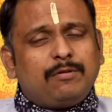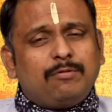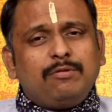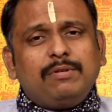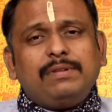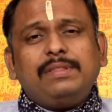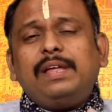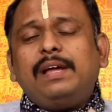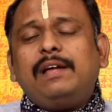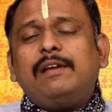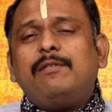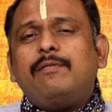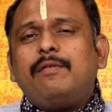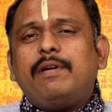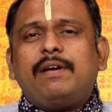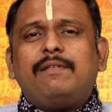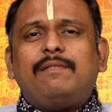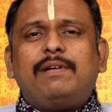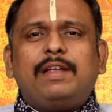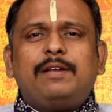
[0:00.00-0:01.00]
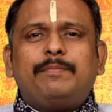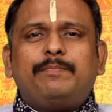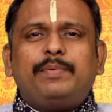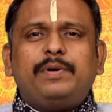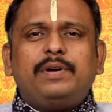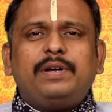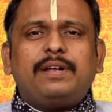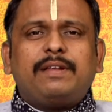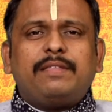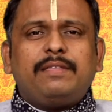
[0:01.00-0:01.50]
குழந்தைகளுடைய
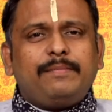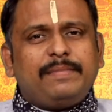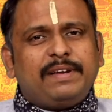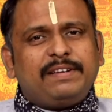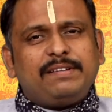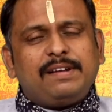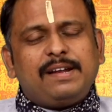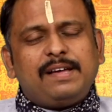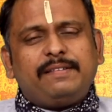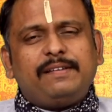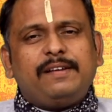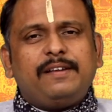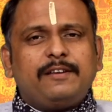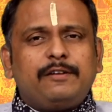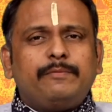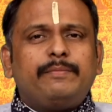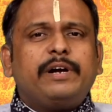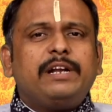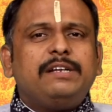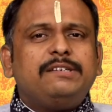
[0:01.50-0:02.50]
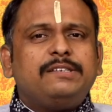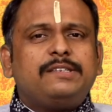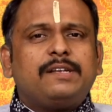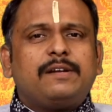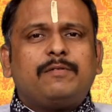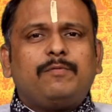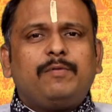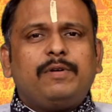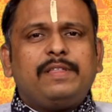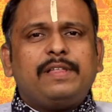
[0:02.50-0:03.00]
வளர்ப்புங்கிறது மேஷராசினருக்கு மகிழ்ச்சி
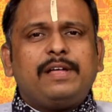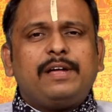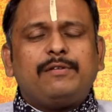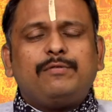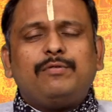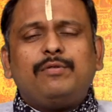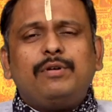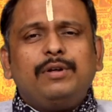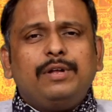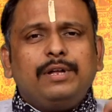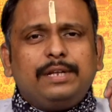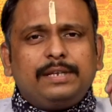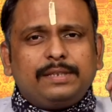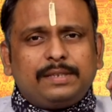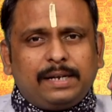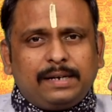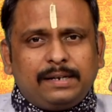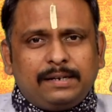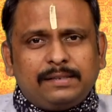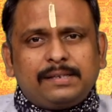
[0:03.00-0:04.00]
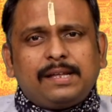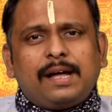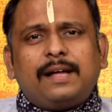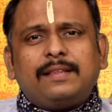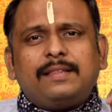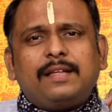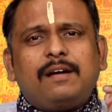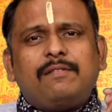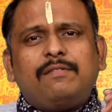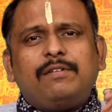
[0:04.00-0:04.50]
தரக்கூடியதாக இருக்கும் தன்
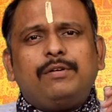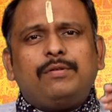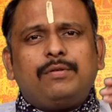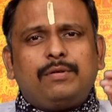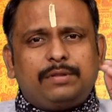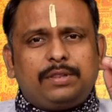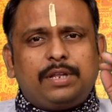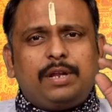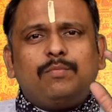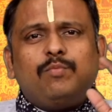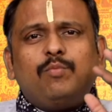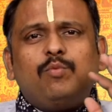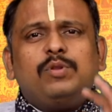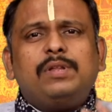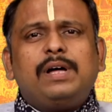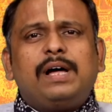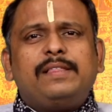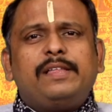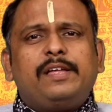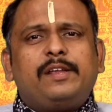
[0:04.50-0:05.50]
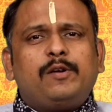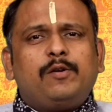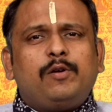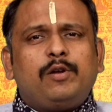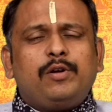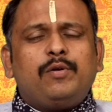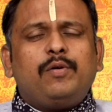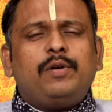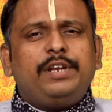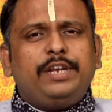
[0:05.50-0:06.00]
தாத்தாவையோ தன்
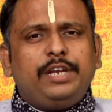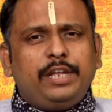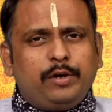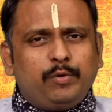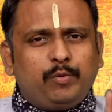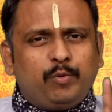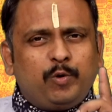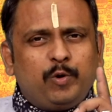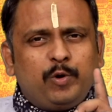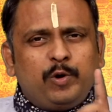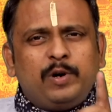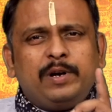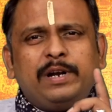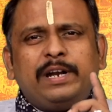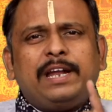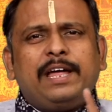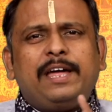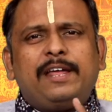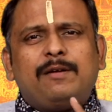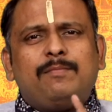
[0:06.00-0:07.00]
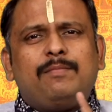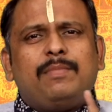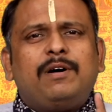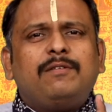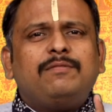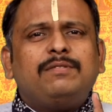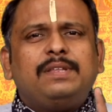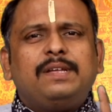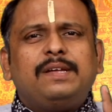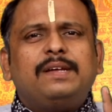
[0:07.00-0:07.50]
மூதாதையர்களையோ இன்றைக்கி ஒரு
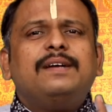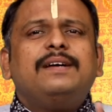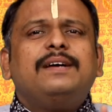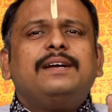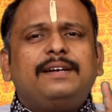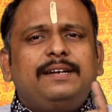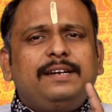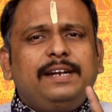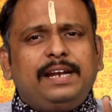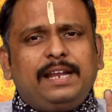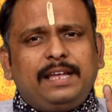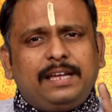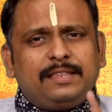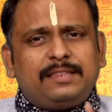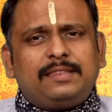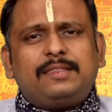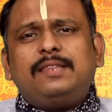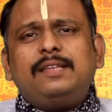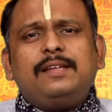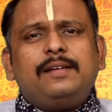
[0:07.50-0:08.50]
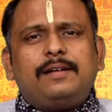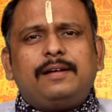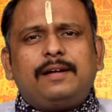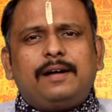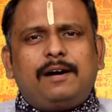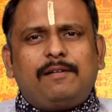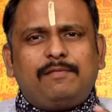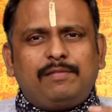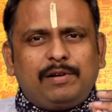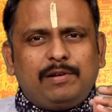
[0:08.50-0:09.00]
நேரமாவது நினைத்து
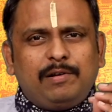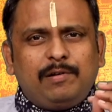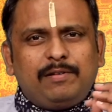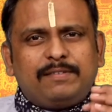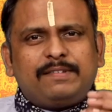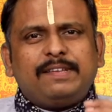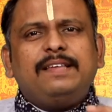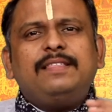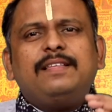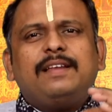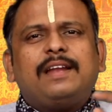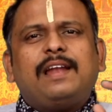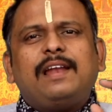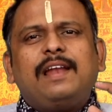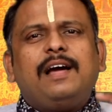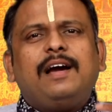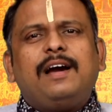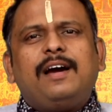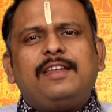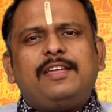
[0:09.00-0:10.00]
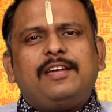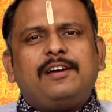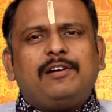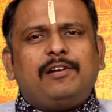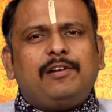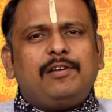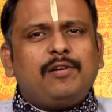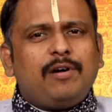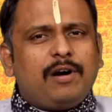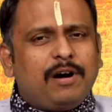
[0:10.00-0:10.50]
அவர்கள் செய்த நல்ல
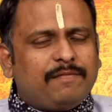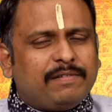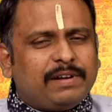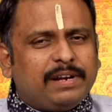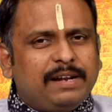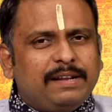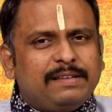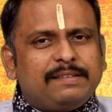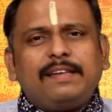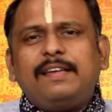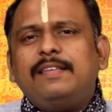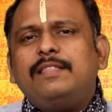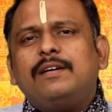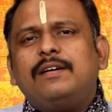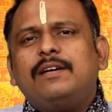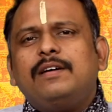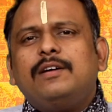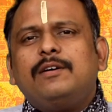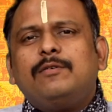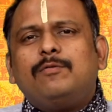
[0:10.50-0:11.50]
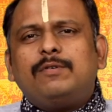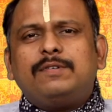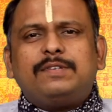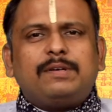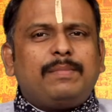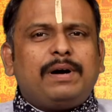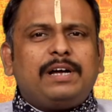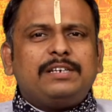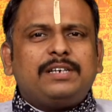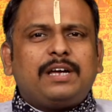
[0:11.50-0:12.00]
காரியங்களையோ அவர்கள் செய்த ஒரு
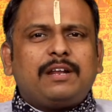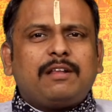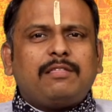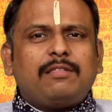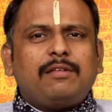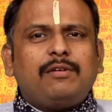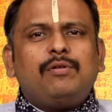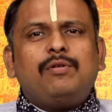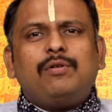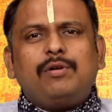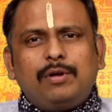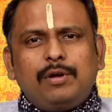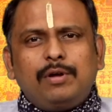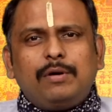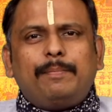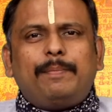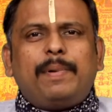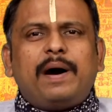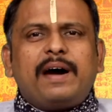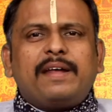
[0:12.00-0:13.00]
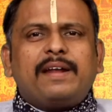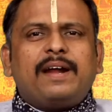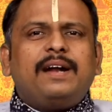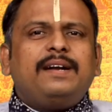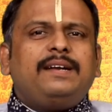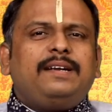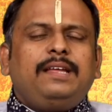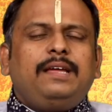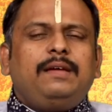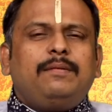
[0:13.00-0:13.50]
சமாச்சாரத்தையோ
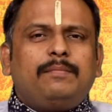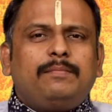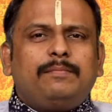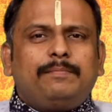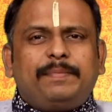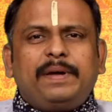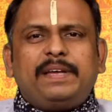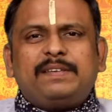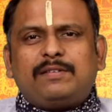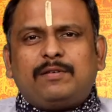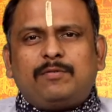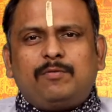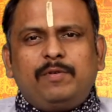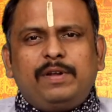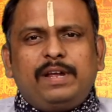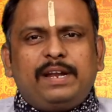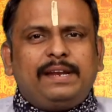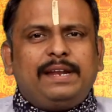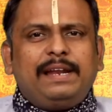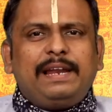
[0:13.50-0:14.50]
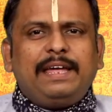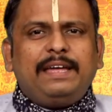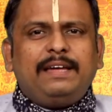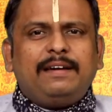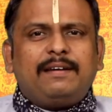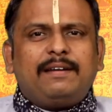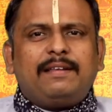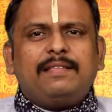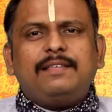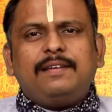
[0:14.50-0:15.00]
பாராட்டி பேசக்கூடிய
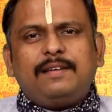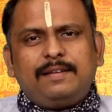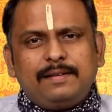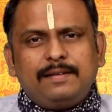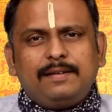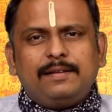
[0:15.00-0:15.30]
நிலைங்கிறது